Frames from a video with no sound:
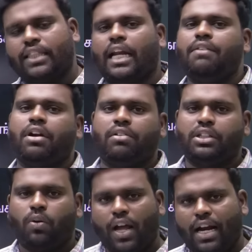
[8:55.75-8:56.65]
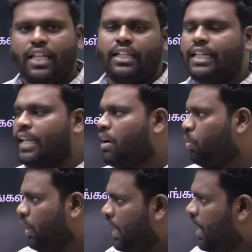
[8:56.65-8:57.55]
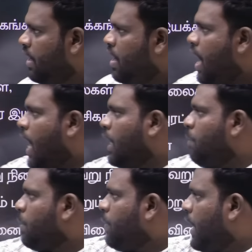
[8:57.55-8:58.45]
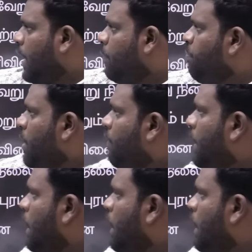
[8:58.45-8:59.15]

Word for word: தலைவர்களும் வந்துருவான் அதனால தனியா கொடுக்கல அதுக்கப்புறம் பாருங்க விடுதலை